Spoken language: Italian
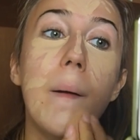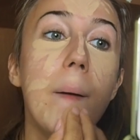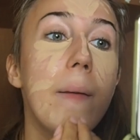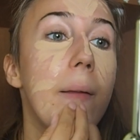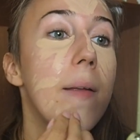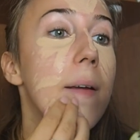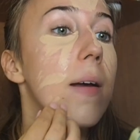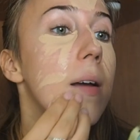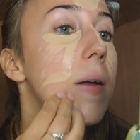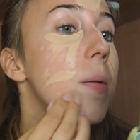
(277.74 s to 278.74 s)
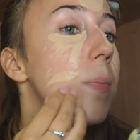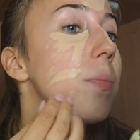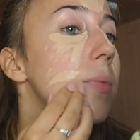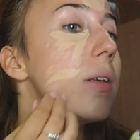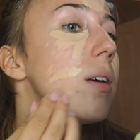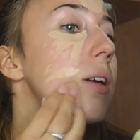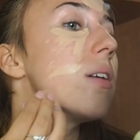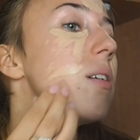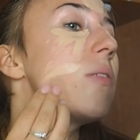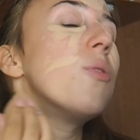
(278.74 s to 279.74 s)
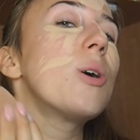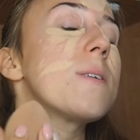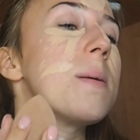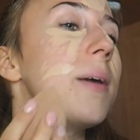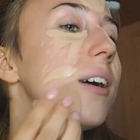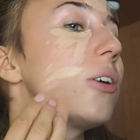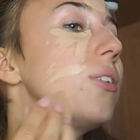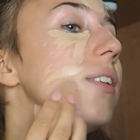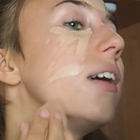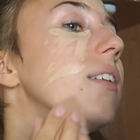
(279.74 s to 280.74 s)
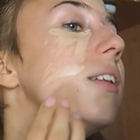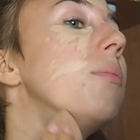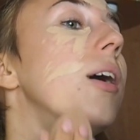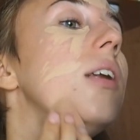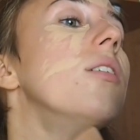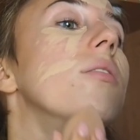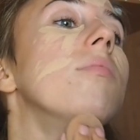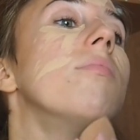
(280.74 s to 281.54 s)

quindi voi cosa mi raccontate di bello?